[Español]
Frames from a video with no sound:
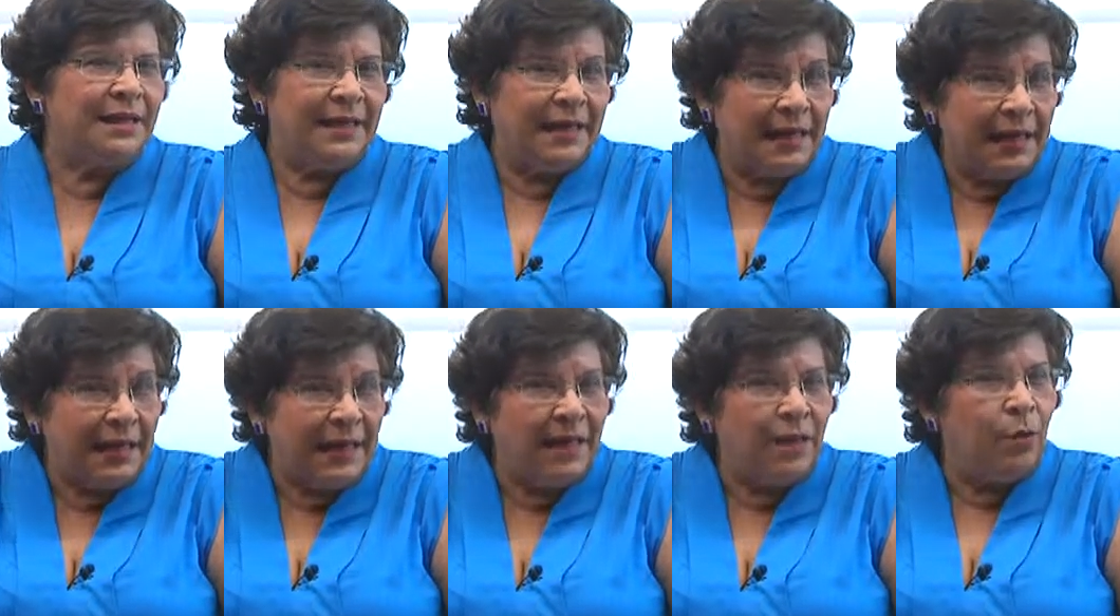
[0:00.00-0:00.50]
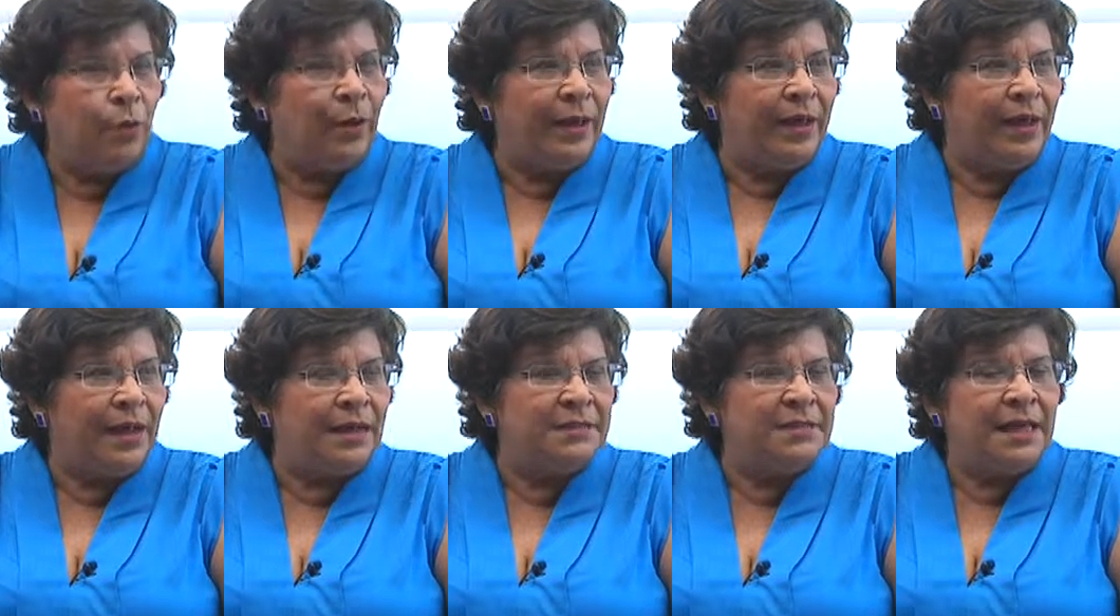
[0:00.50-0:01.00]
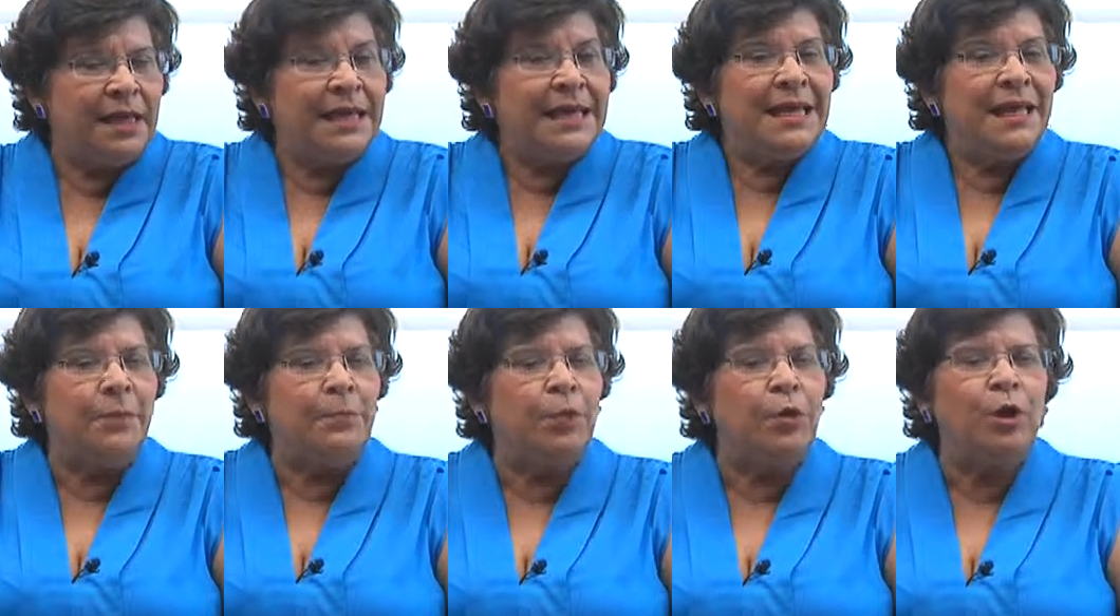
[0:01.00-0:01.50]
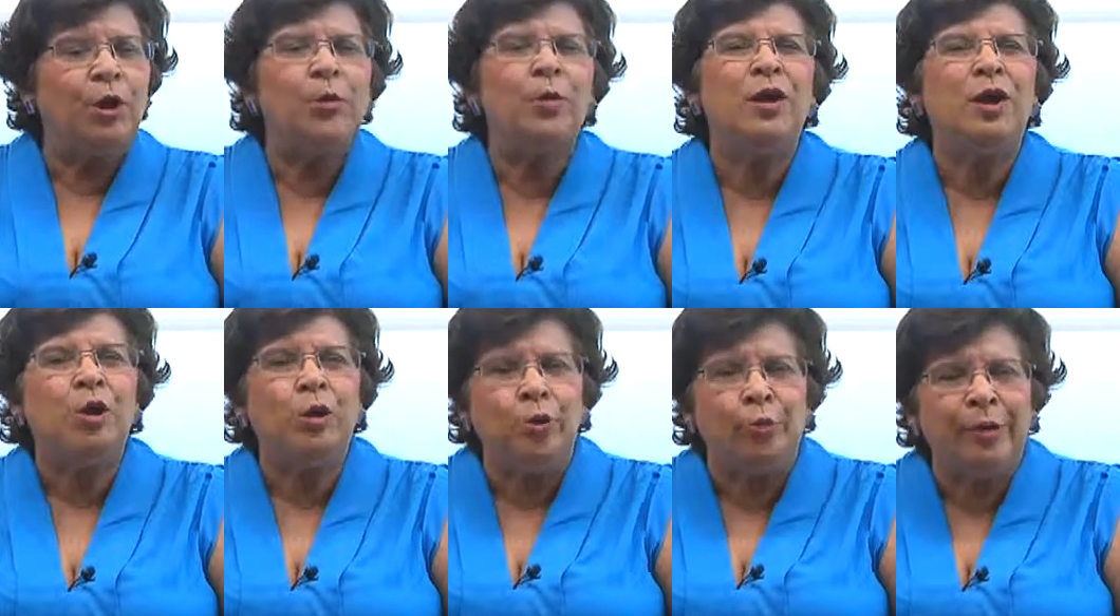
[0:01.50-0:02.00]
en las escuelas y poderlo
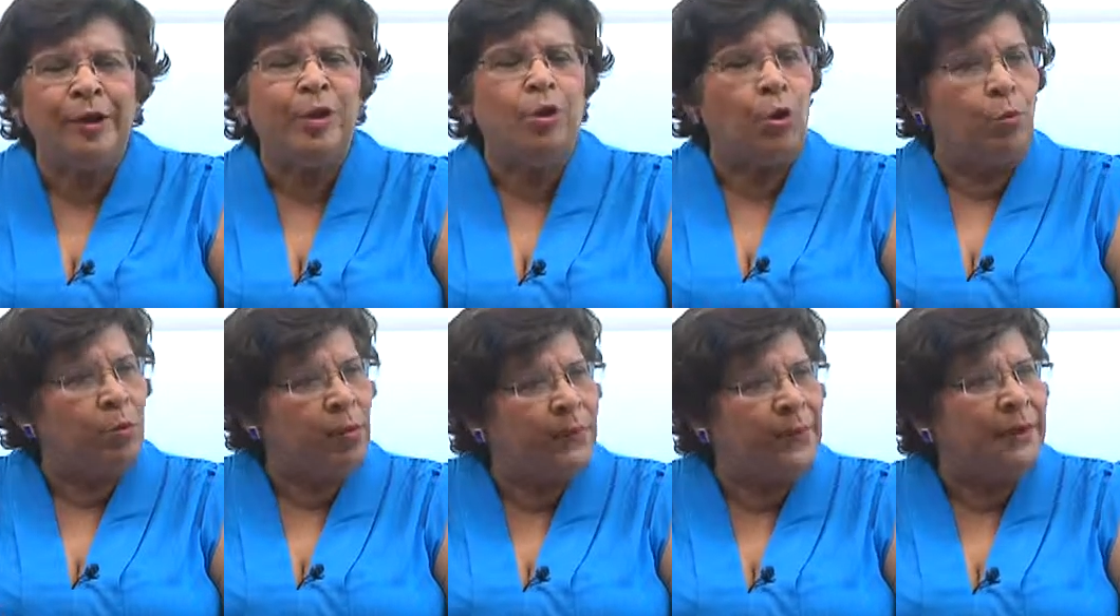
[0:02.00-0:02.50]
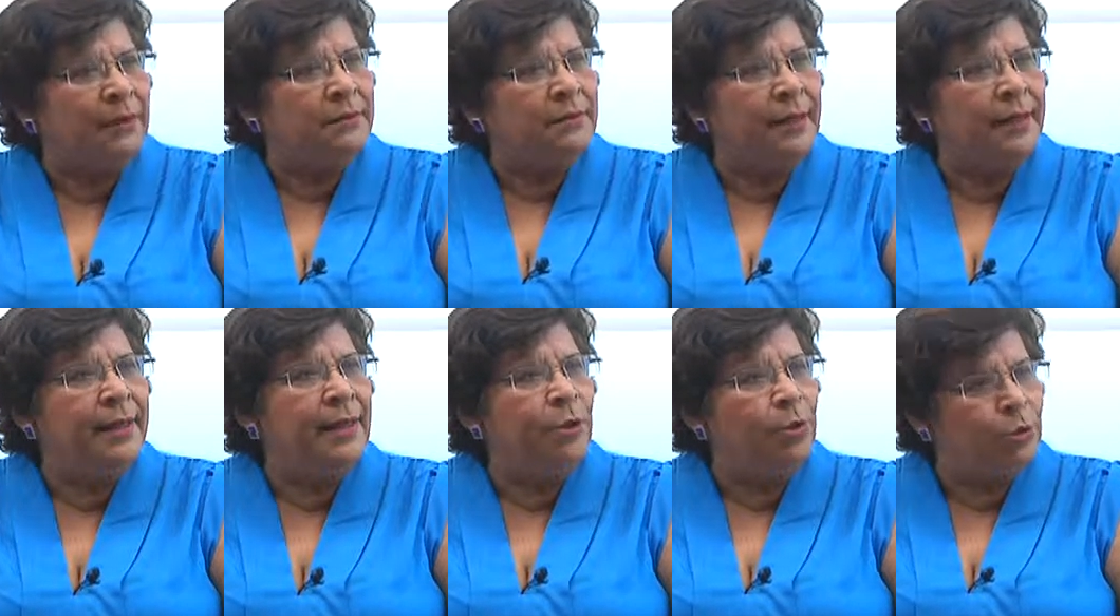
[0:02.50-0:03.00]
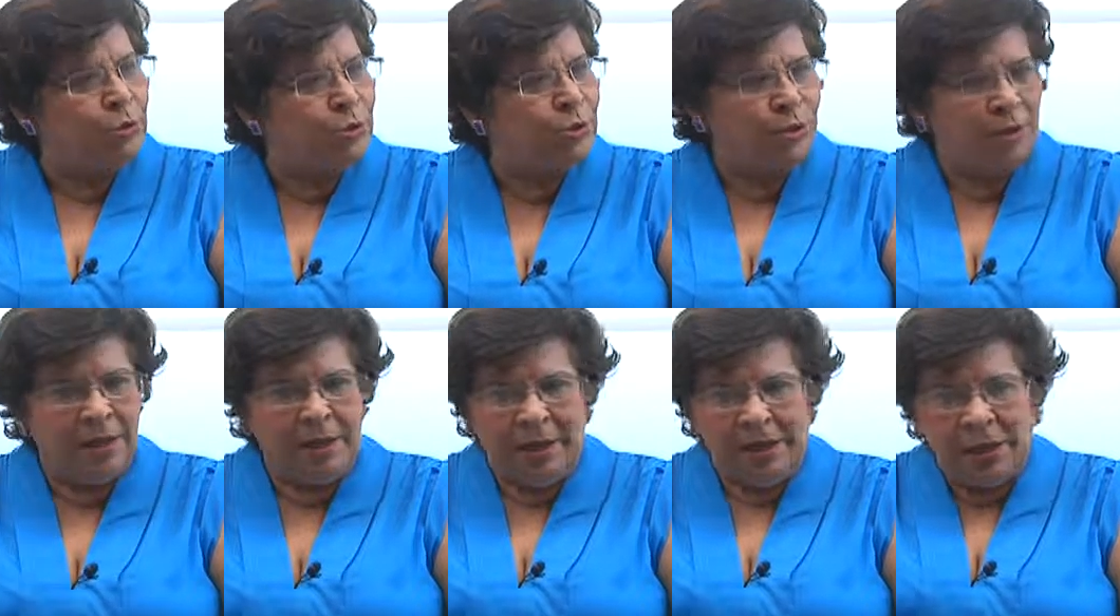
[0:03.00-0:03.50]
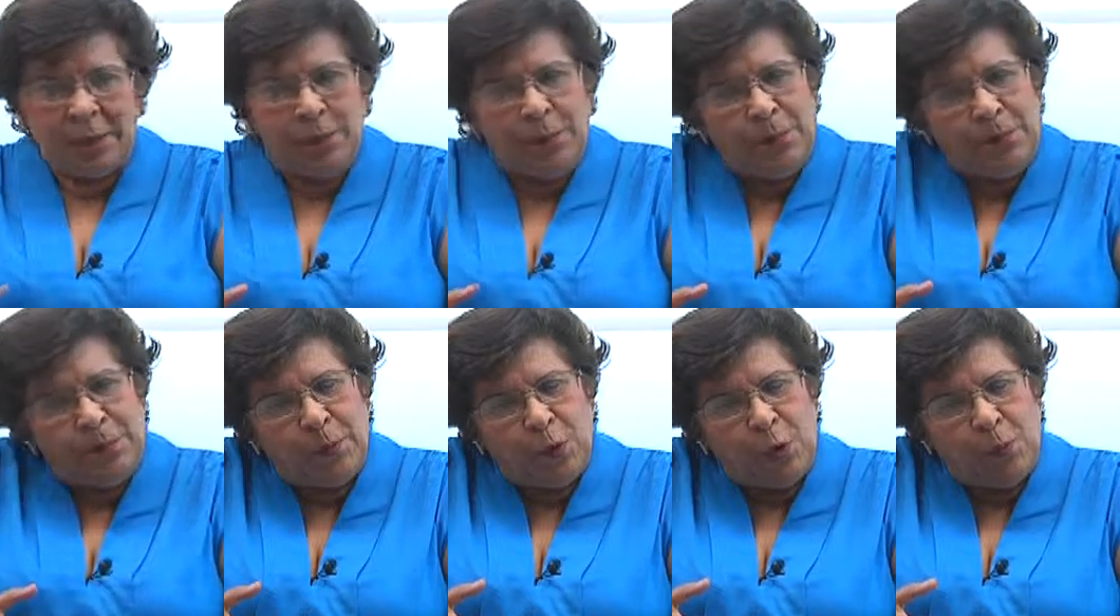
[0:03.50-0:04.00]
incluir como parte de los
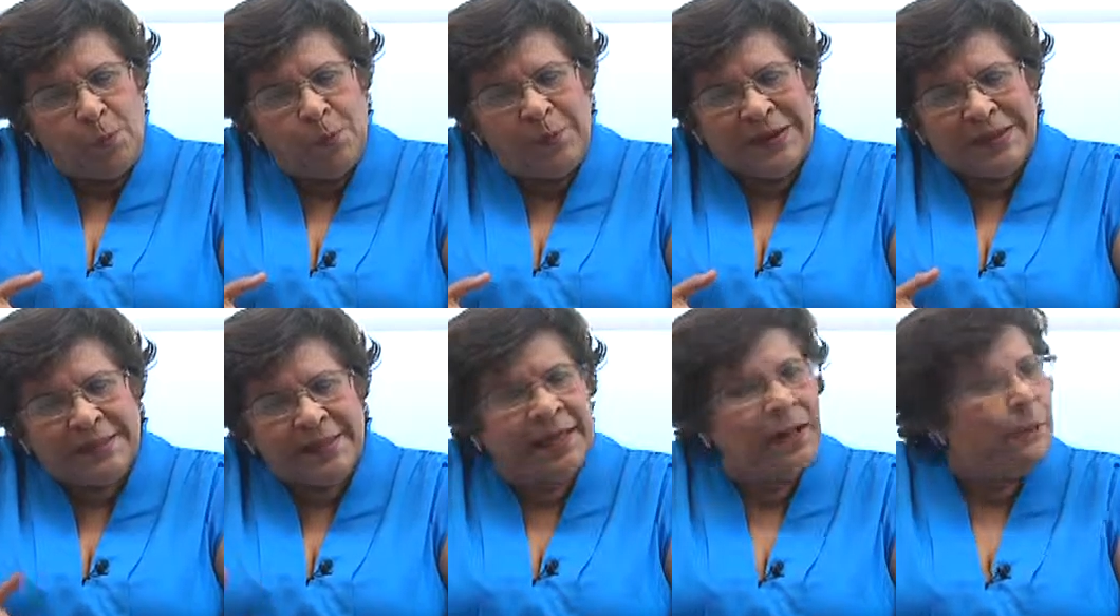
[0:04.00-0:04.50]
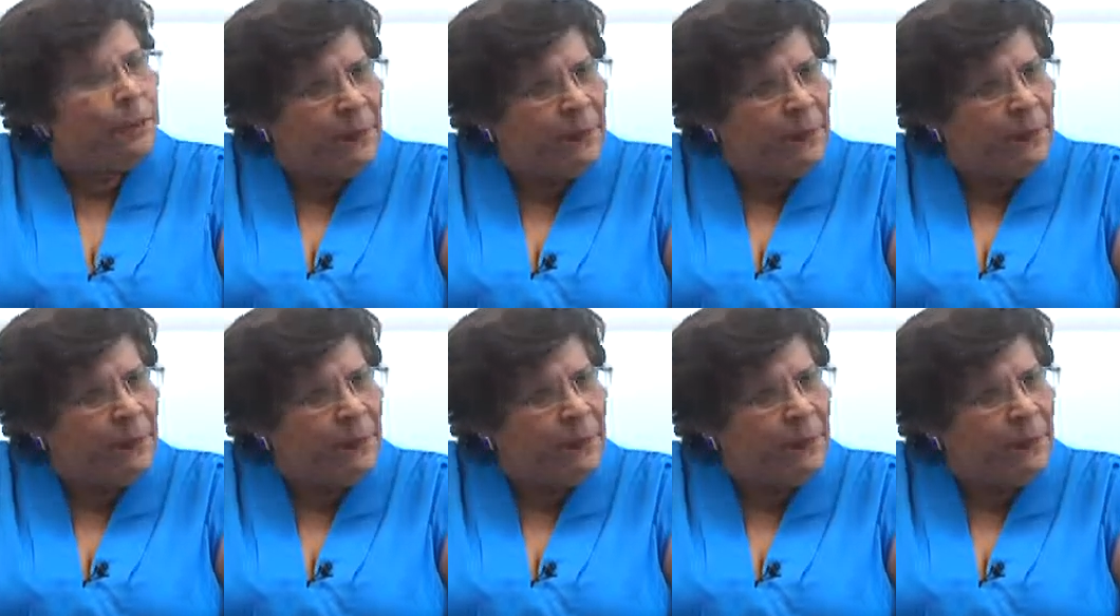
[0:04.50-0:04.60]
como parte del